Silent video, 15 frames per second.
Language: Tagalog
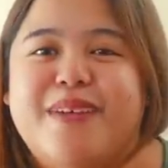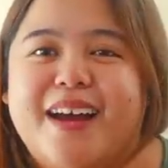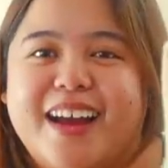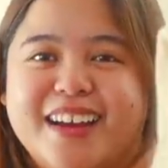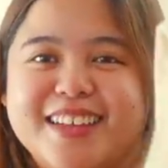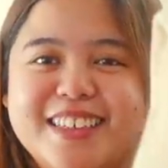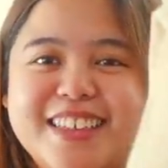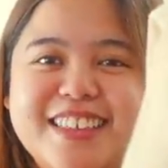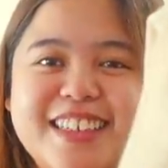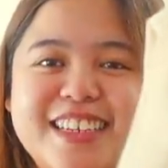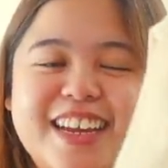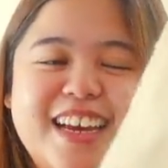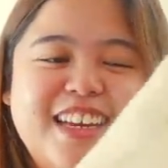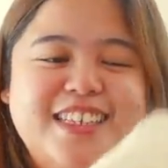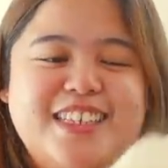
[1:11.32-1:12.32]
bag din siya
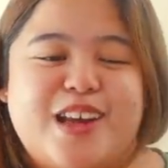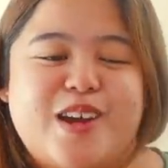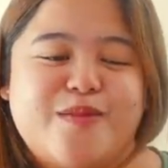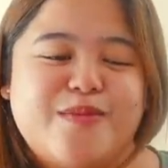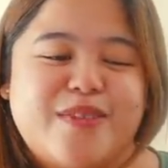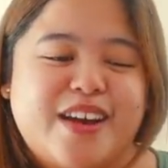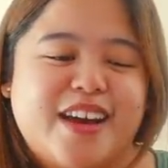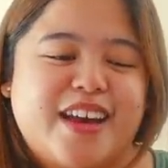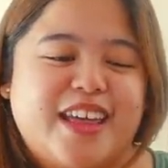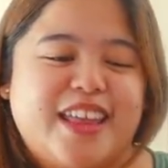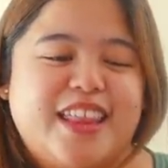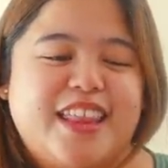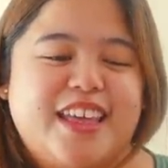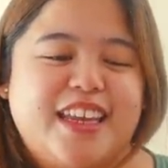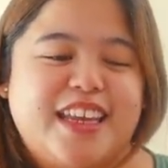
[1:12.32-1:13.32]
nakasama.
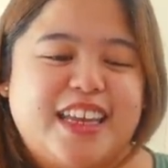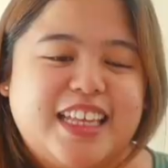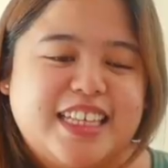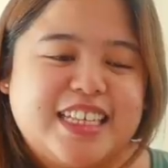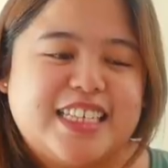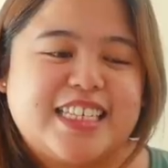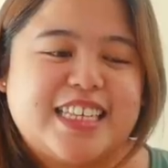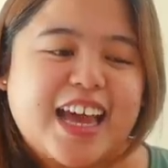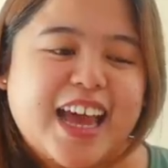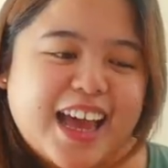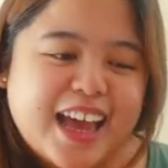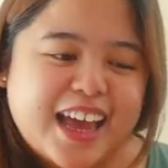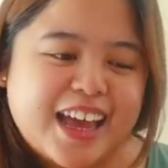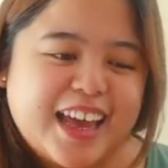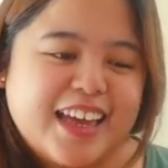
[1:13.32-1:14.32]
And then
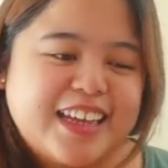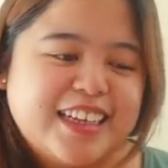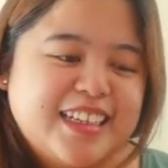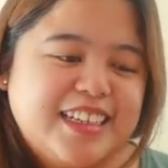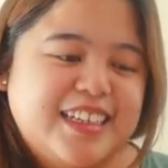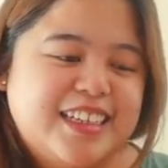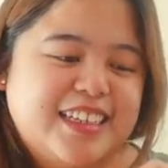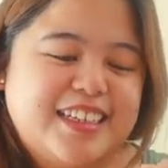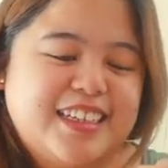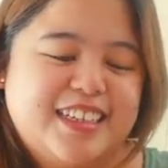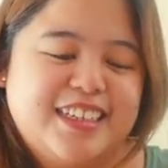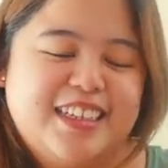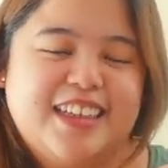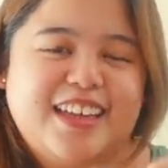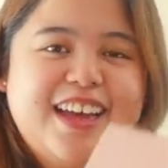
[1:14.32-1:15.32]
inside,
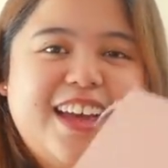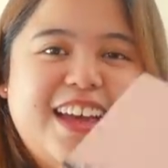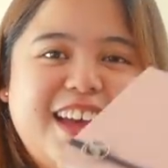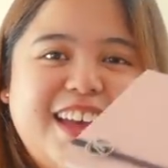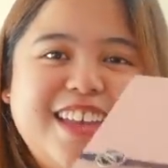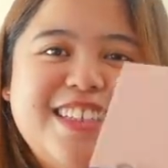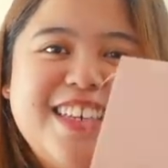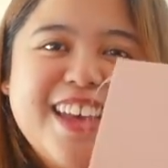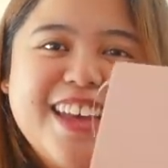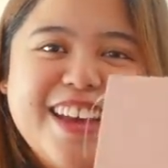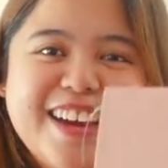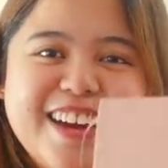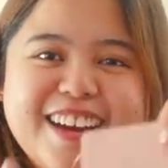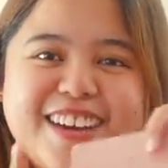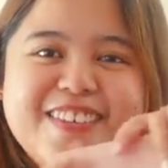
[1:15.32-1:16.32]
it's
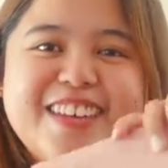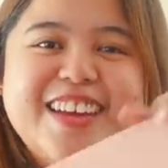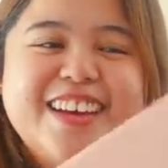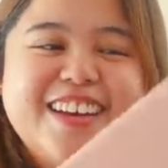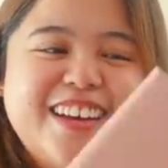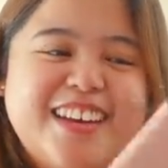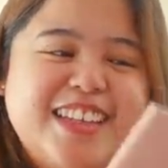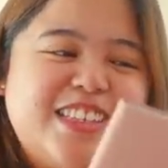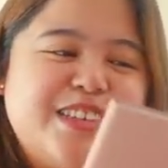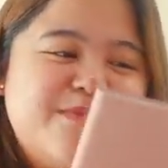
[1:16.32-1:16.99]
here! Oh my God! It's